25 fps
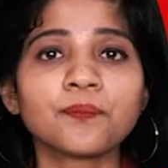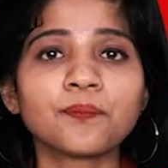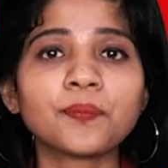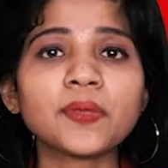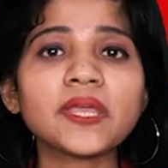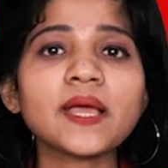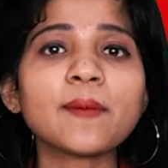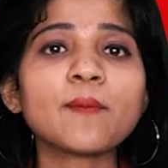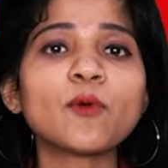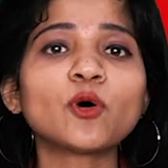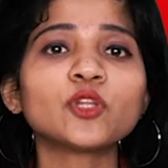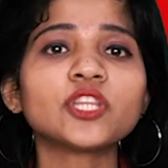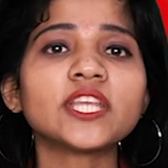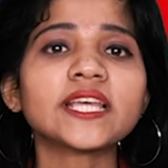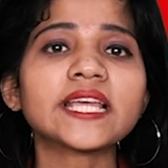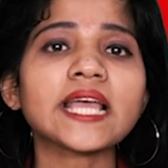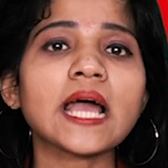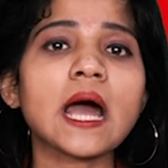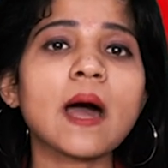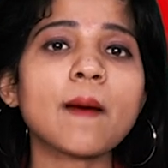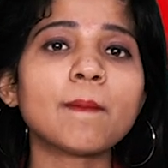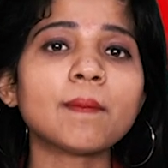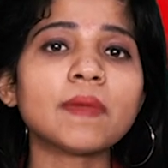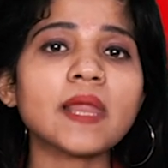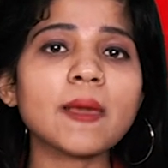पीएम मोदी
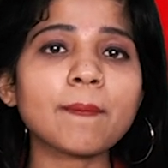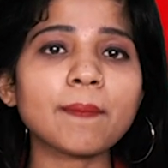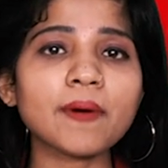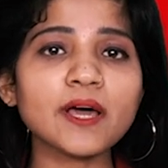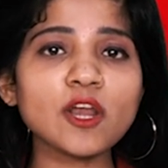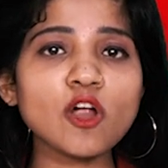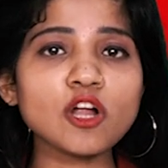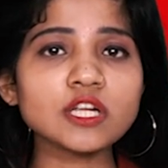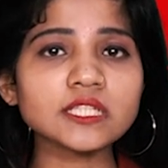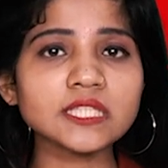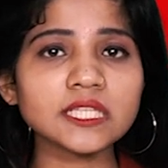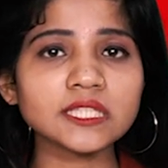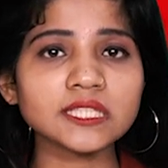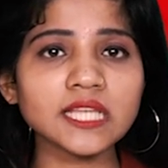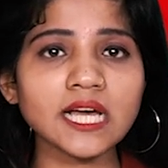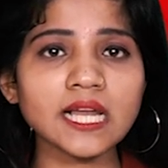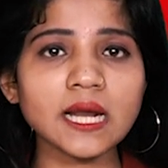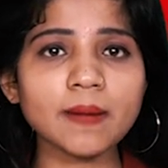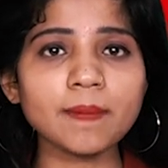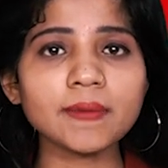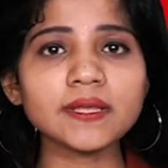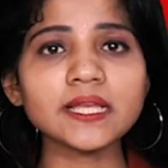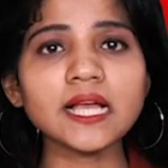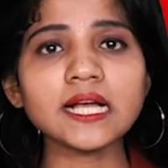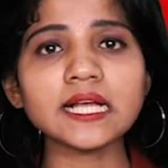के हमले पर और
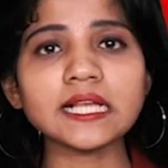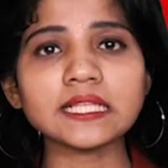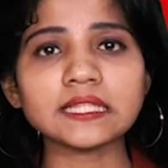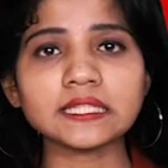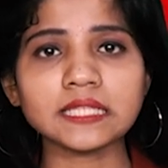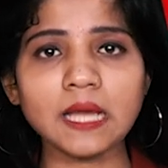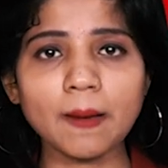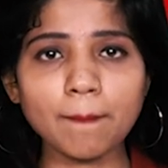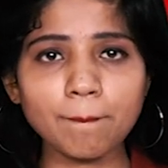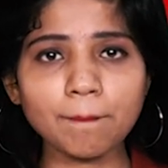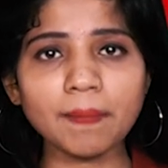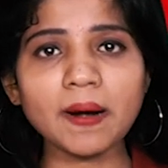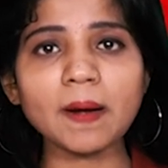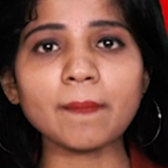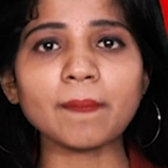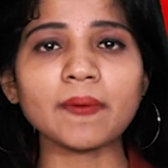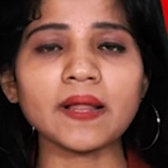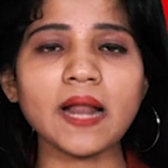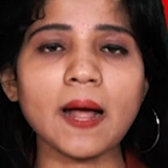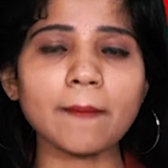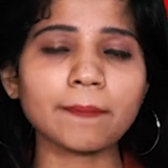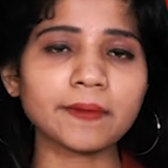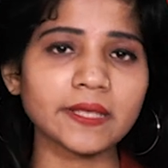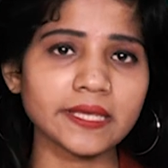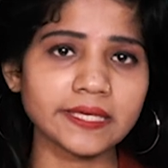सिद्धारमैया के थप्पड़
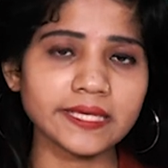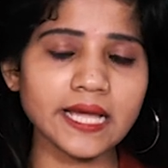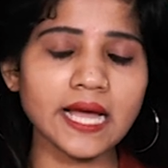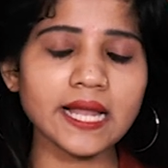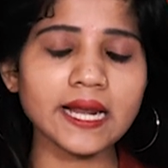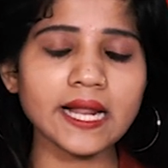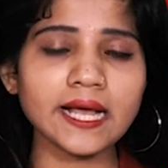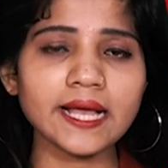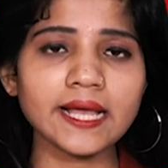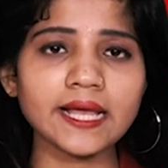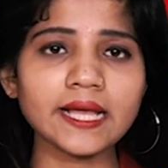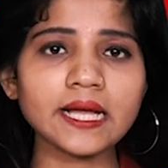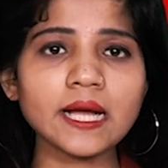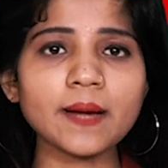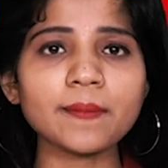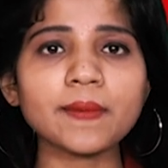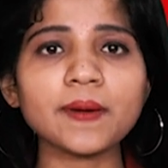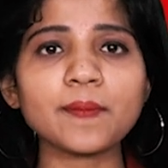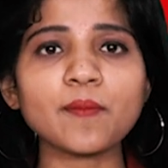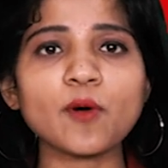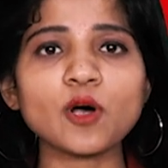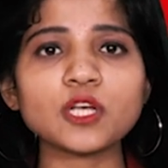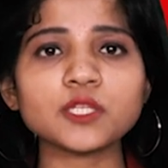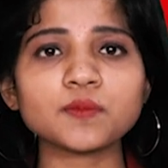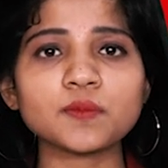पर आपकी क्या राय है
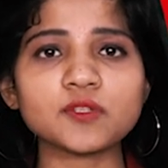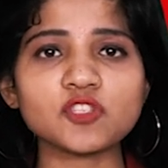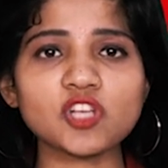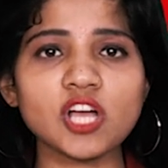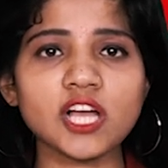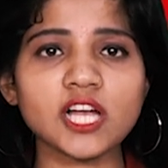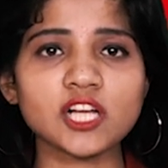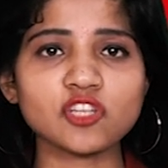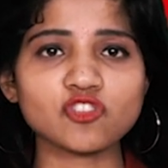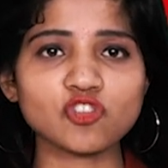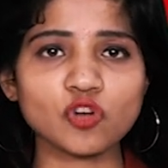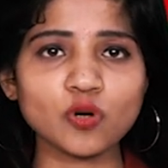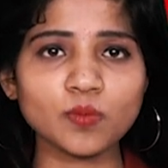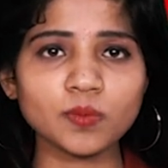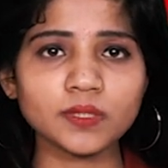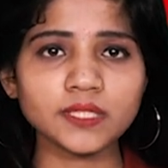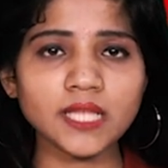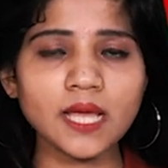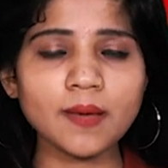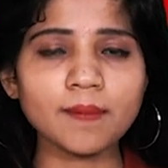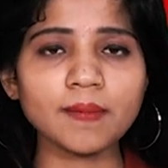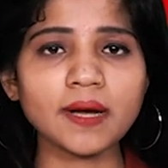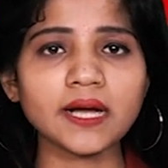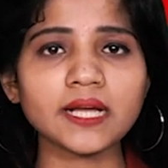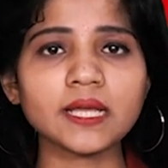कमेंट बॉक्स में जाकर जरूर
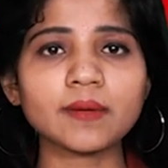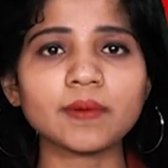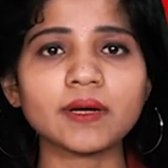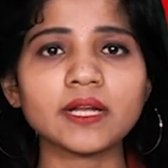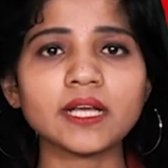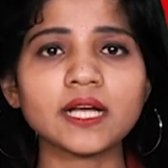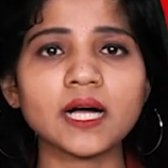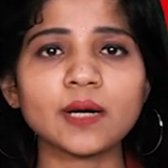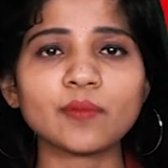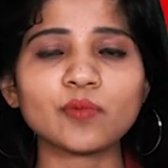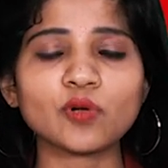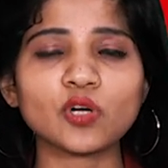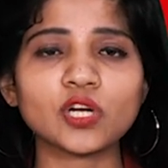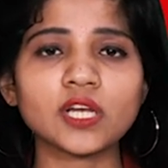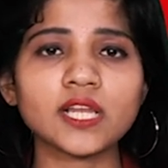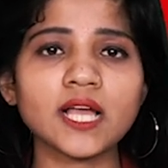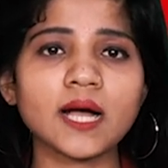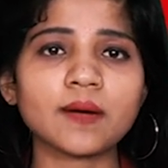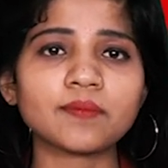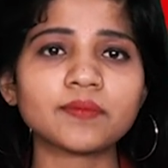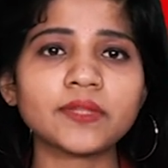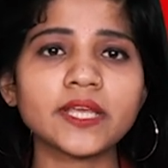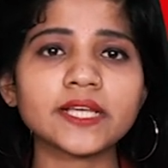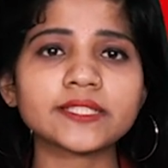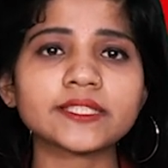बताएं बाकी बड़ी खबरों के
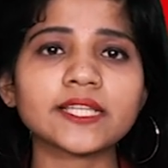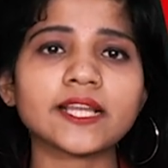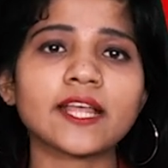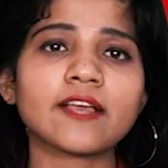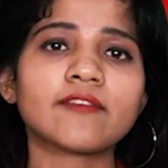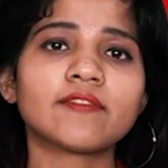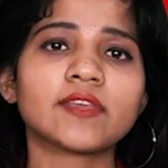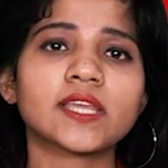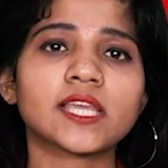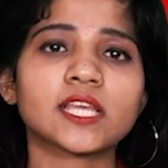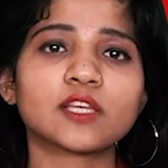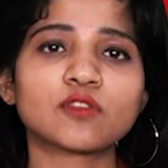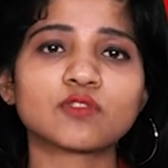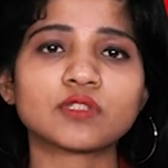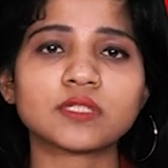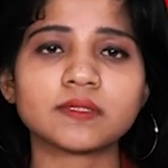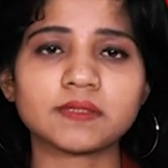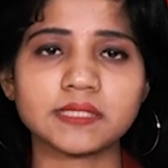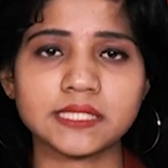लिए आप देखते रहें वीके न्यूज